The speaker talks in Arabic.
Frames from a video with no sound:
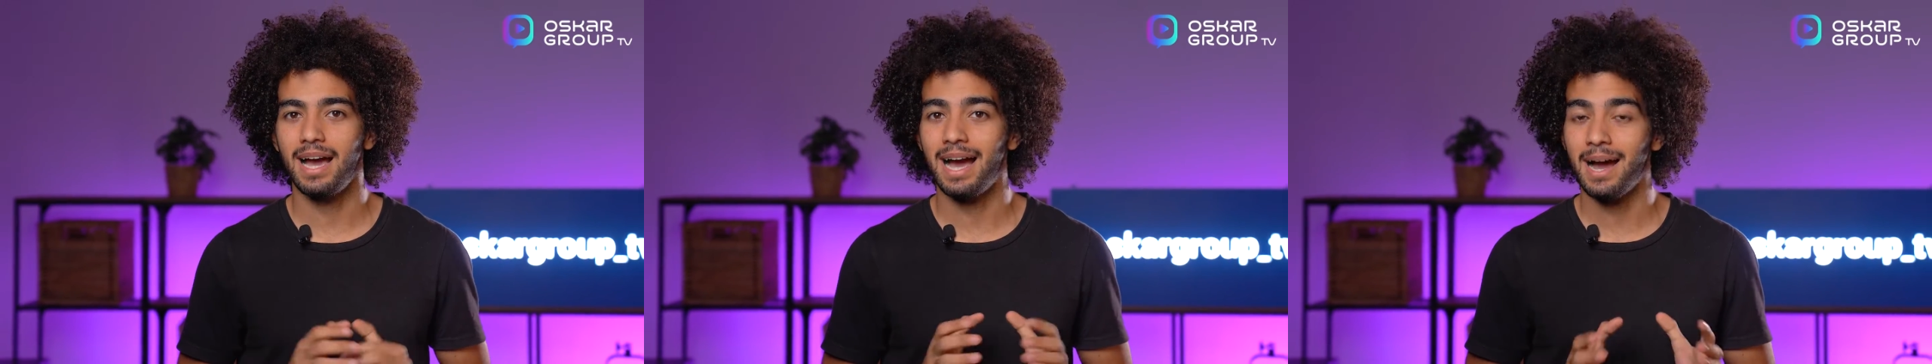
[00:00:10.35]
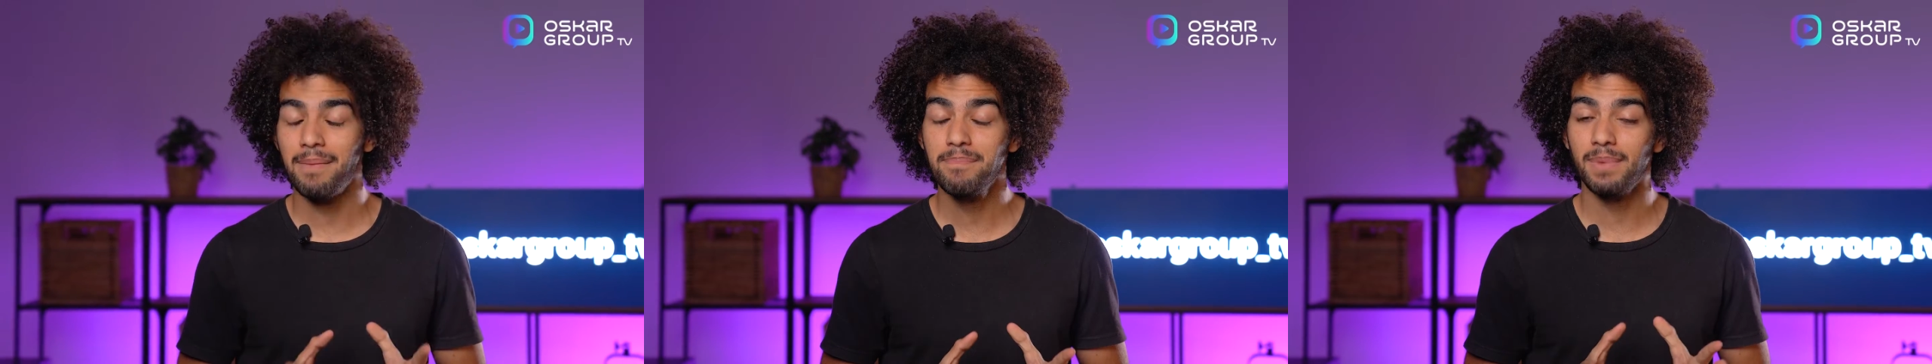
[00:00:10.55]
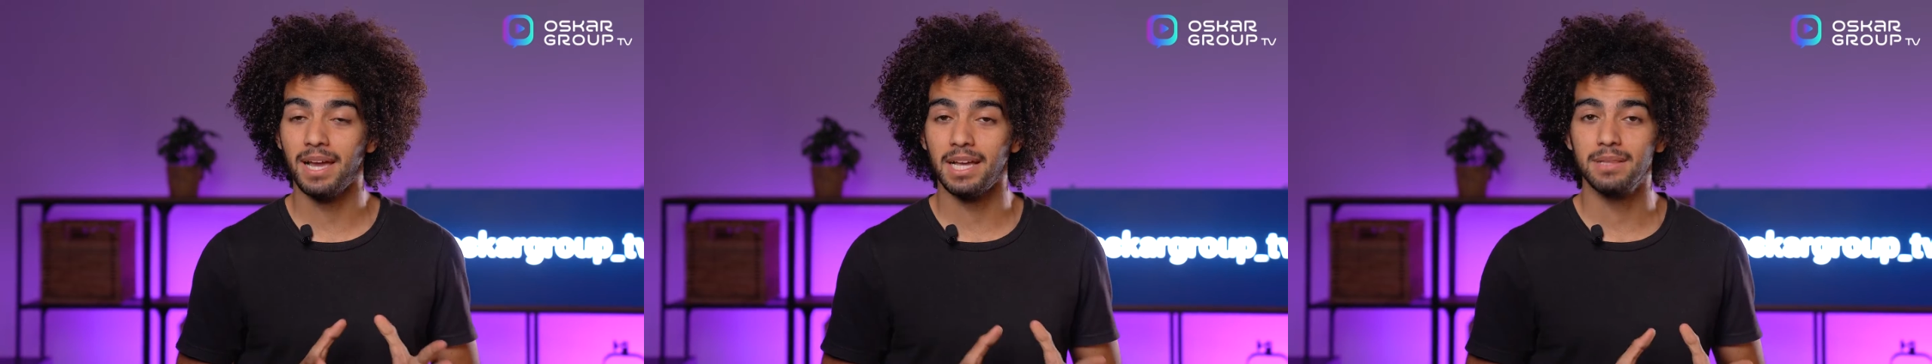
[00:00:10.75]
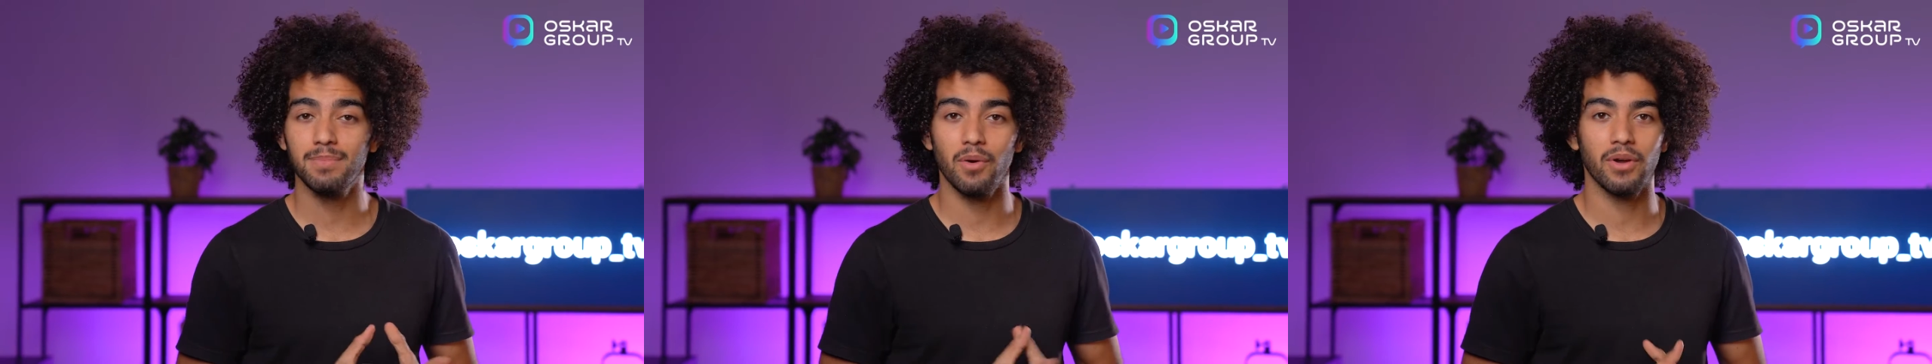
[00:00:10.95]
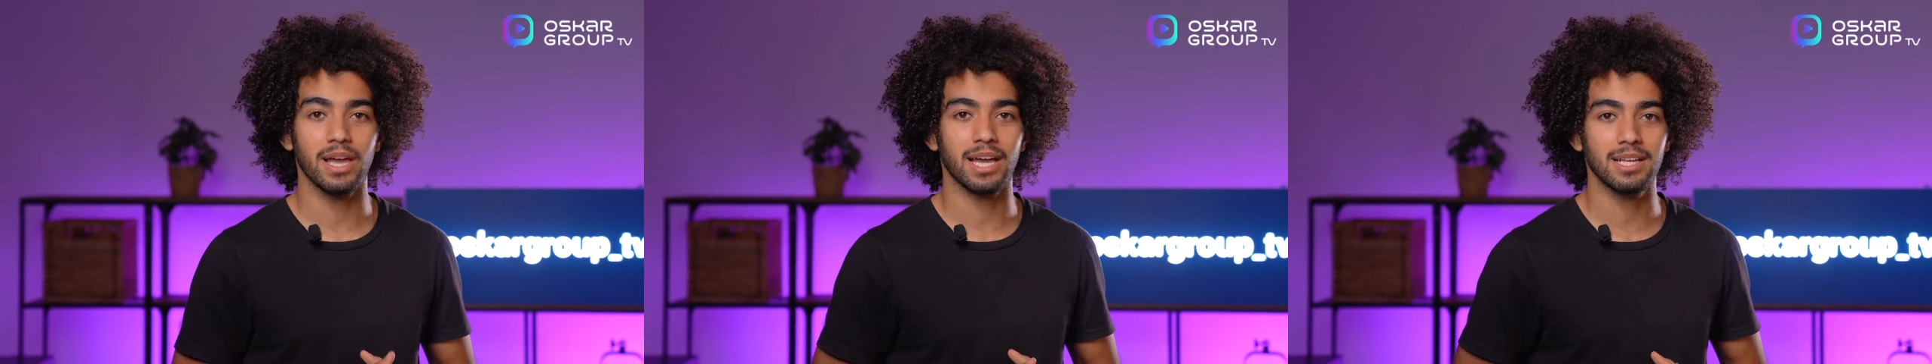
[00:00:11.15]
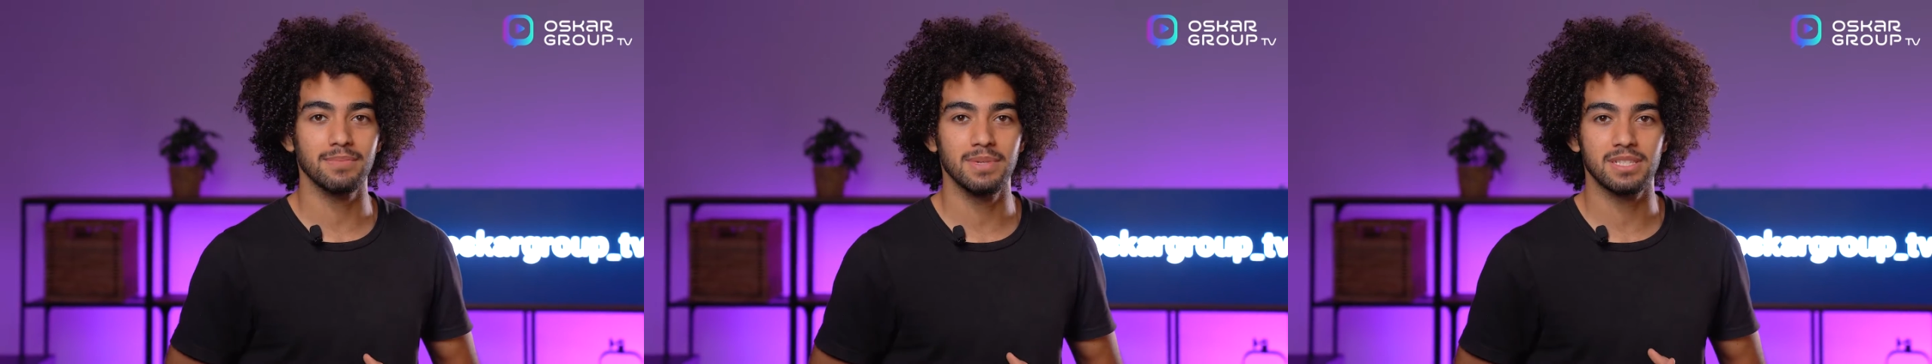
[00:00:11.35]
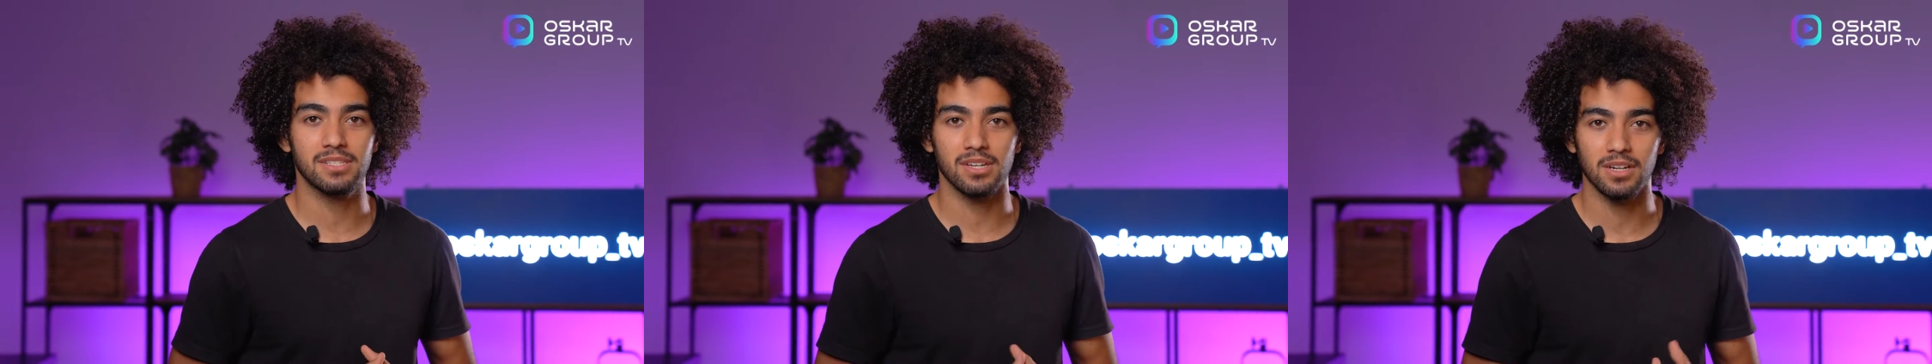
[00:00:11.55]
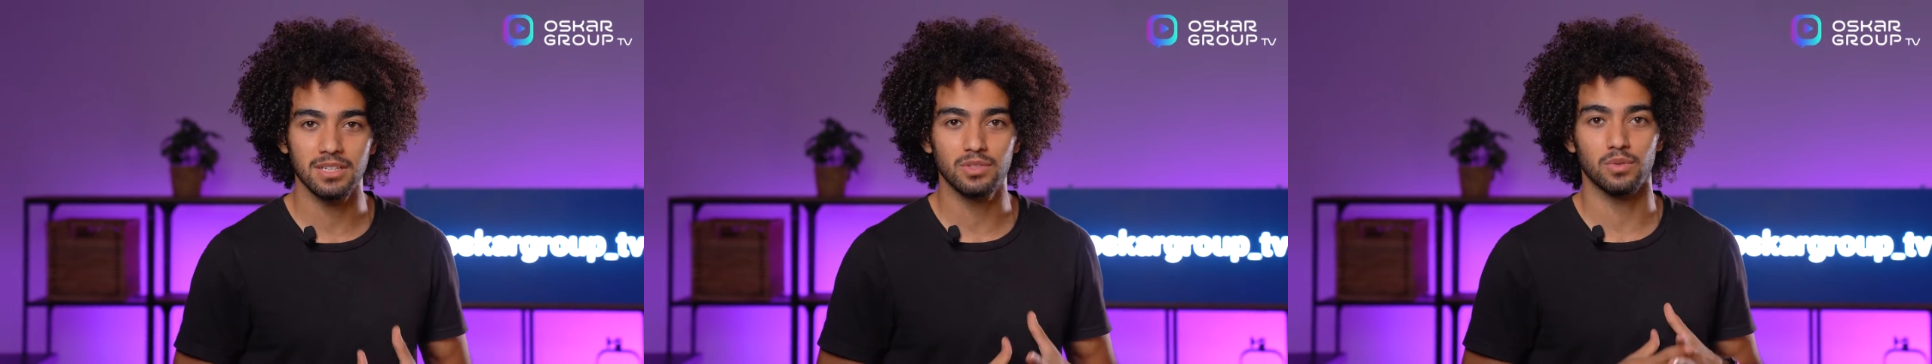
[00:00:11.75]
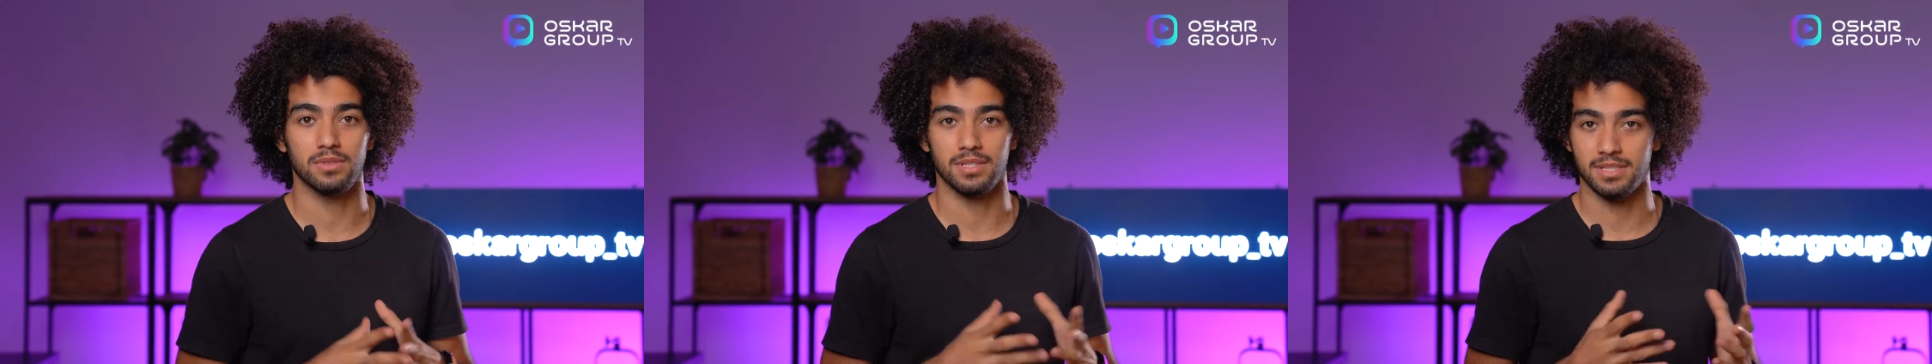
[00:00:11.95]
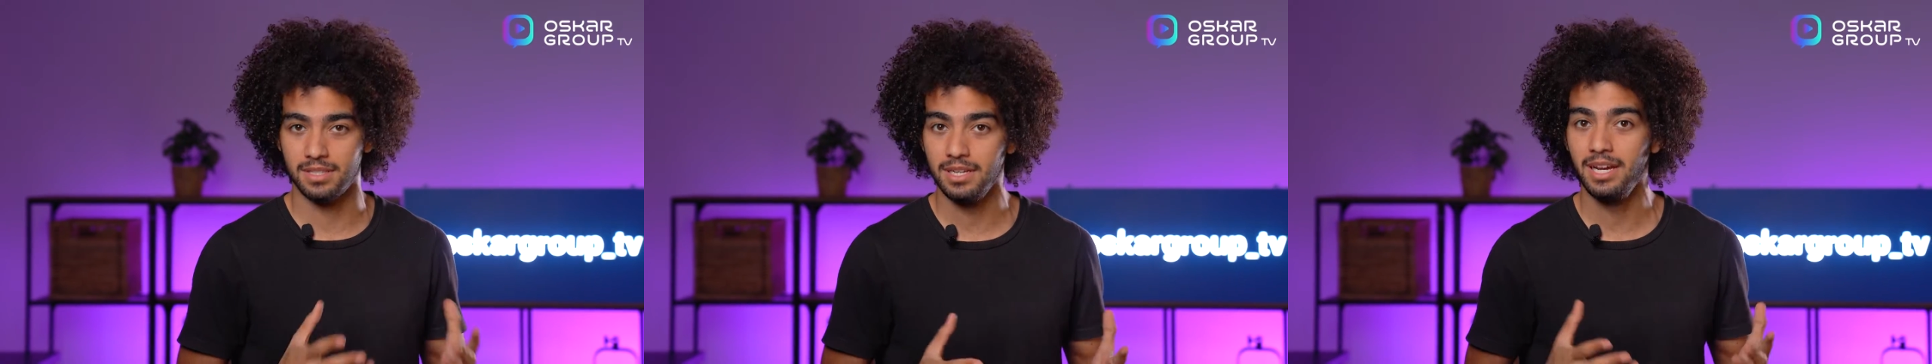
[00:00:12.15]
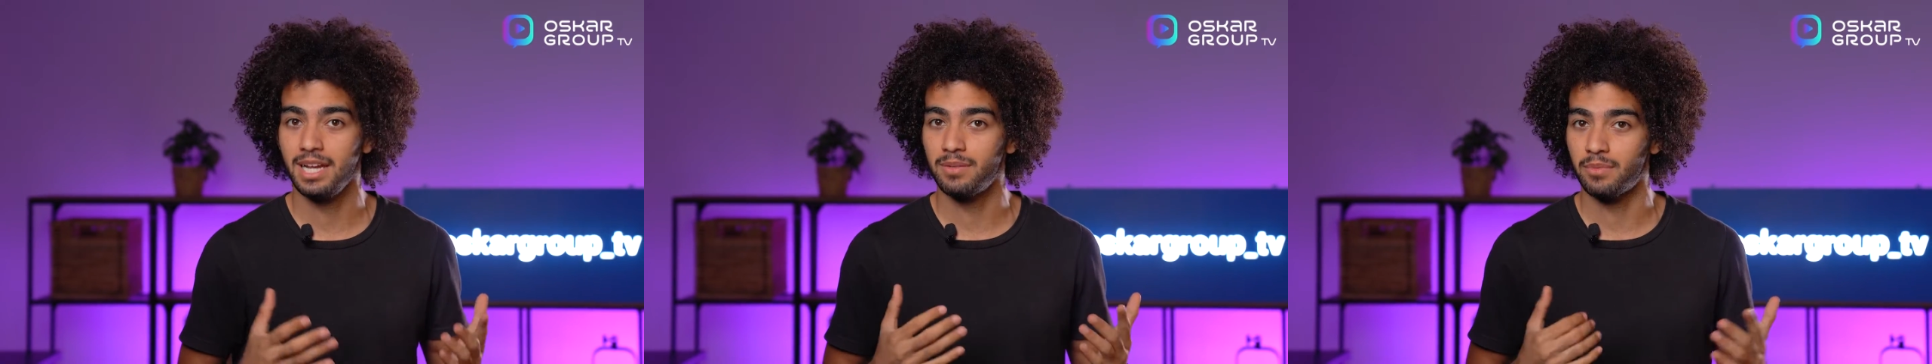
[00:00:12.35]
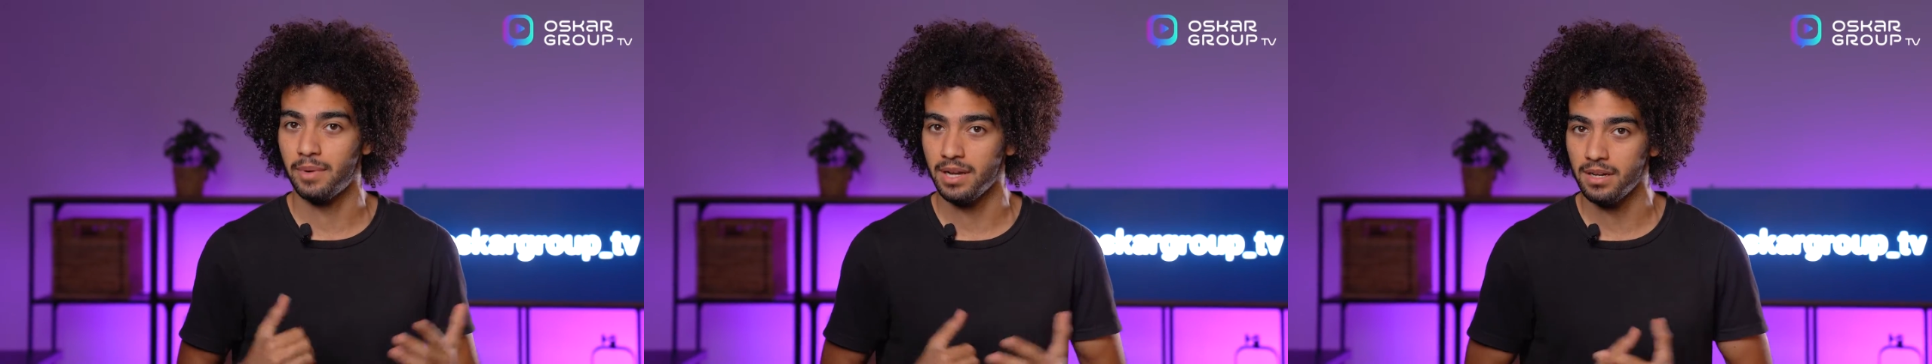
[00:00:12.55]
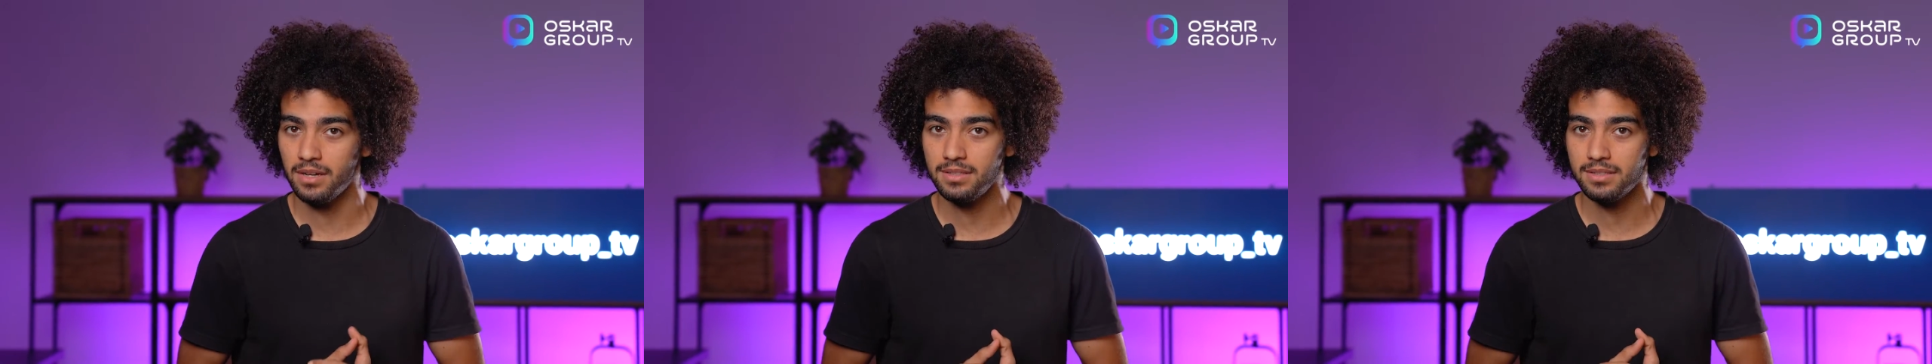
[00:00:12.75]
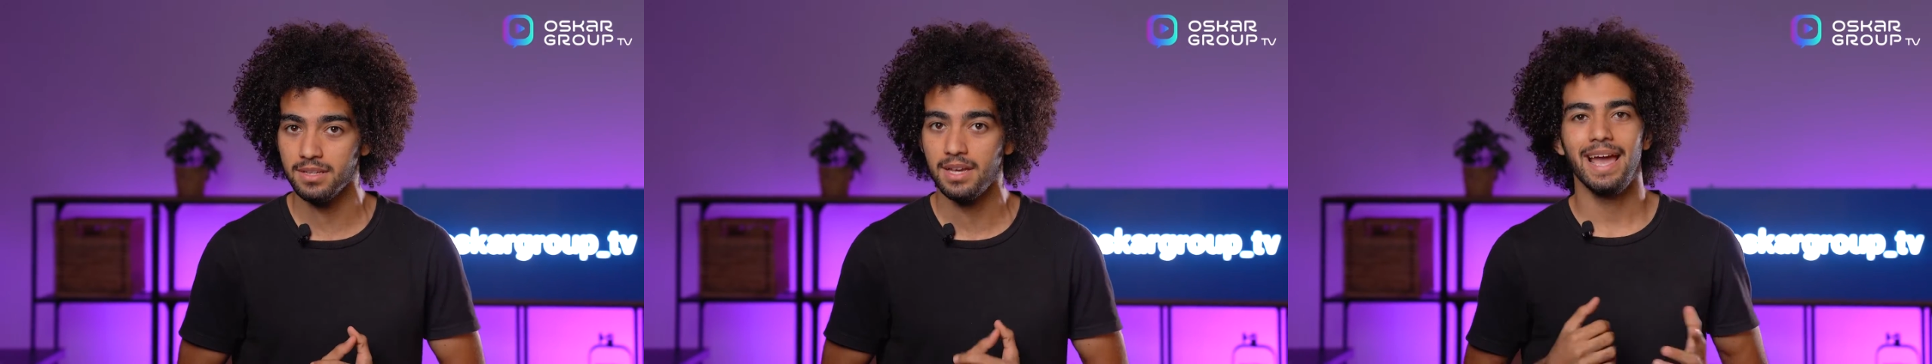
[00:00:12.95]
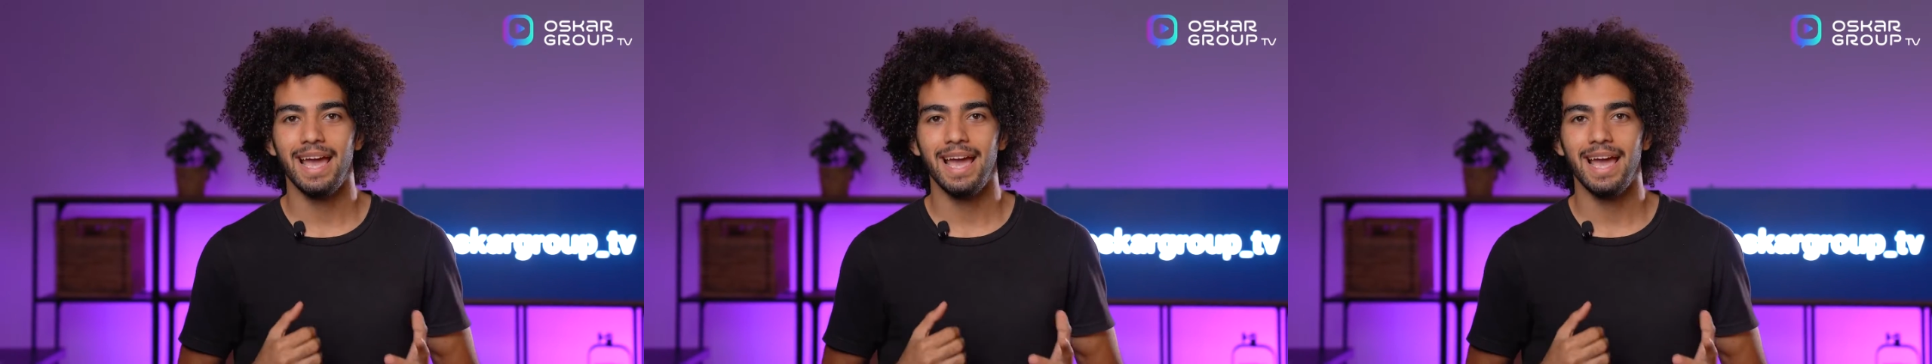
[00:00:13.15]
اهم خدمه وهي خدمه صيانه وتصليح الموبايلات